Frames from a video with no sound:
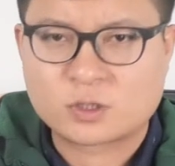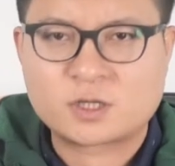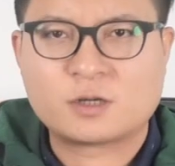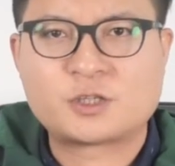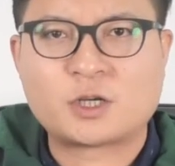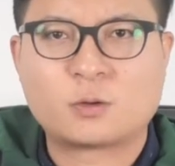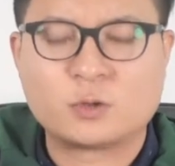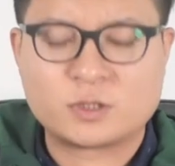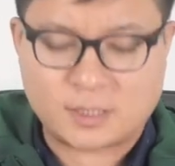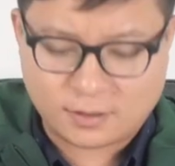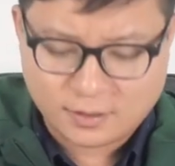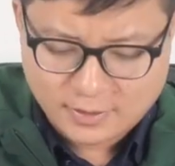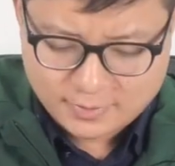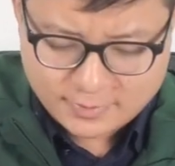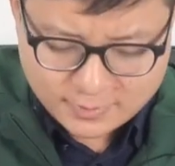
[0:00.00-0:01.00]
多少销多少。
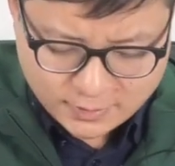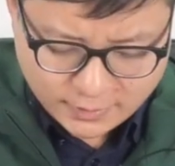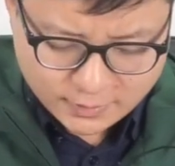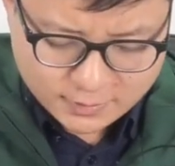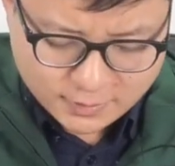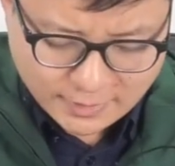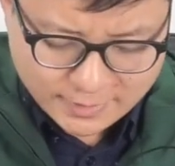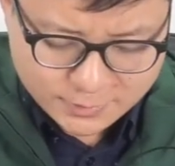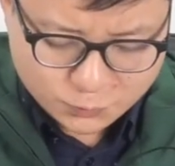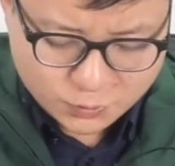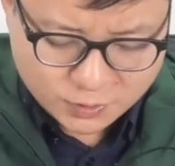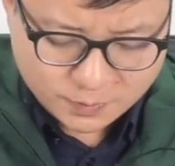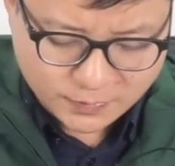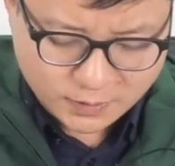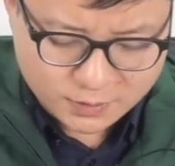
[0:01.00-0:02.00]
那这个是来自于
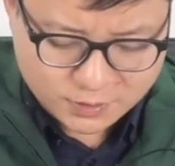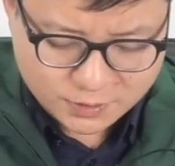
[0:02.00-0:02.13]
什么呢？